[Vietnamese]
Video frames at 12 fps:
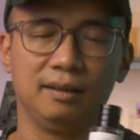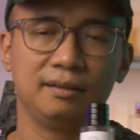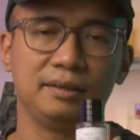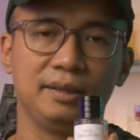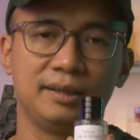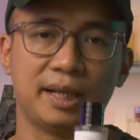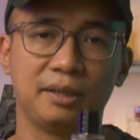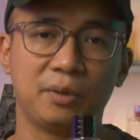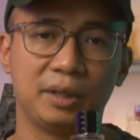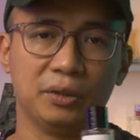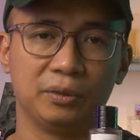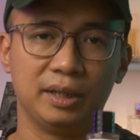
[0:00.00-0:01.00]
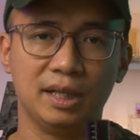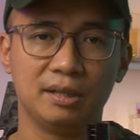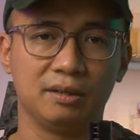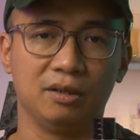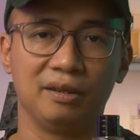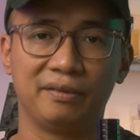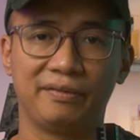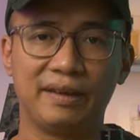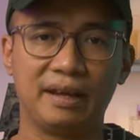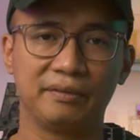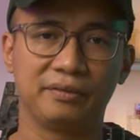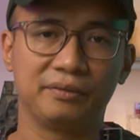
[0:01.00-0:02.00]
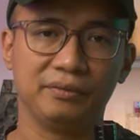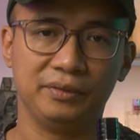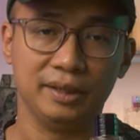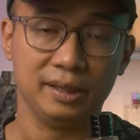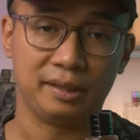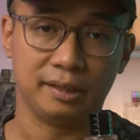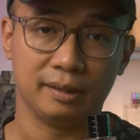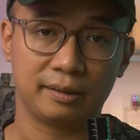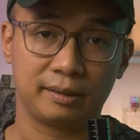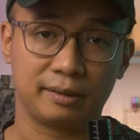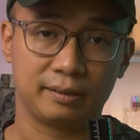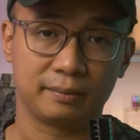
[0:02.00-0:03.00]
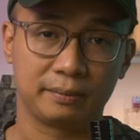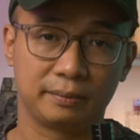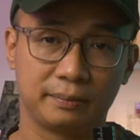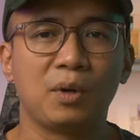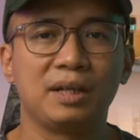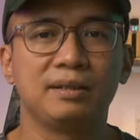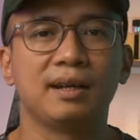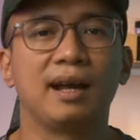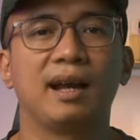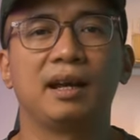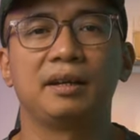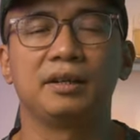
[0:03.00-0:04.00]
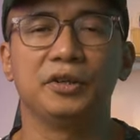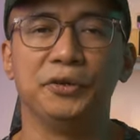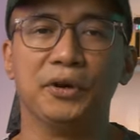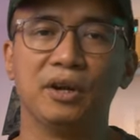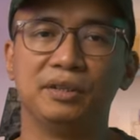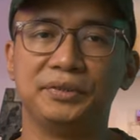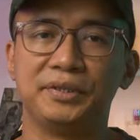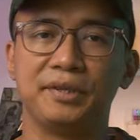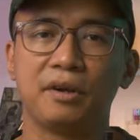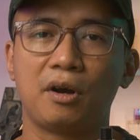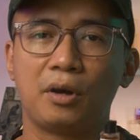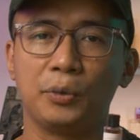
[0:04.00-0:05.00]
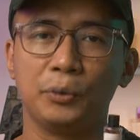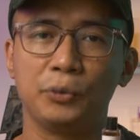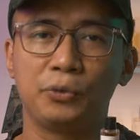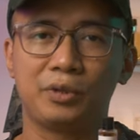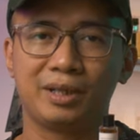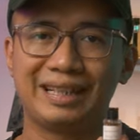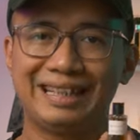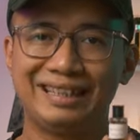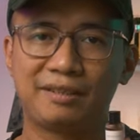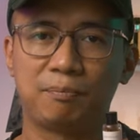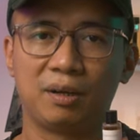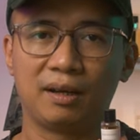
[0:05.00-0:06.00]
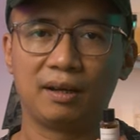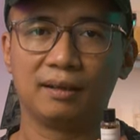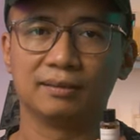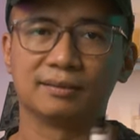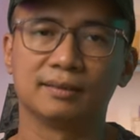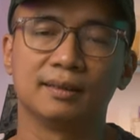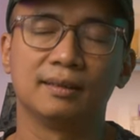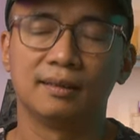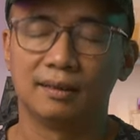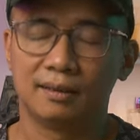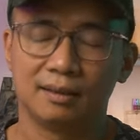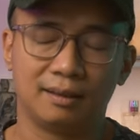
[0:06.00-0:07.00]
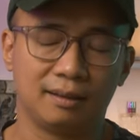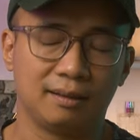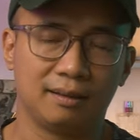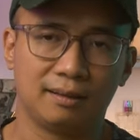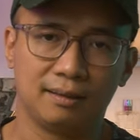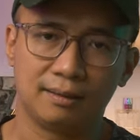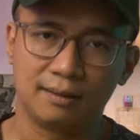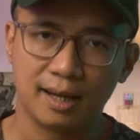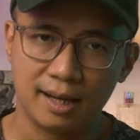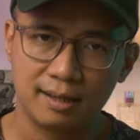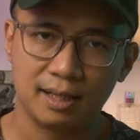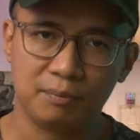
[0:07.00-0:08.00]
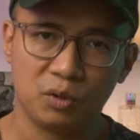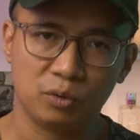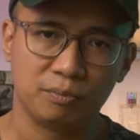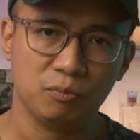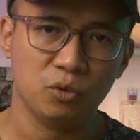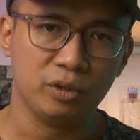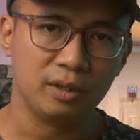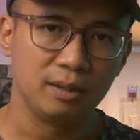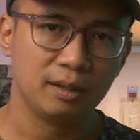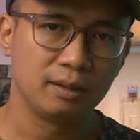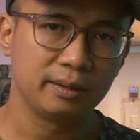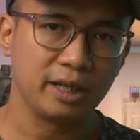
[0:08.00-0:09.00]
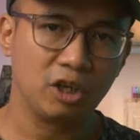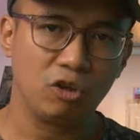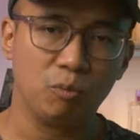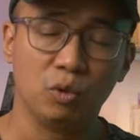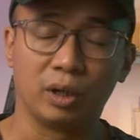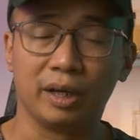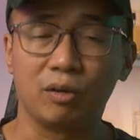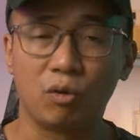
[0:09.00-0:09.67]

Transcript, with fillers: đó thì chai nước hoa đầu tiên đó là Fave Delicious chai nước hoa thứ hai đó là Dior Oud Isfahan. à, đây là một mùi hương theo một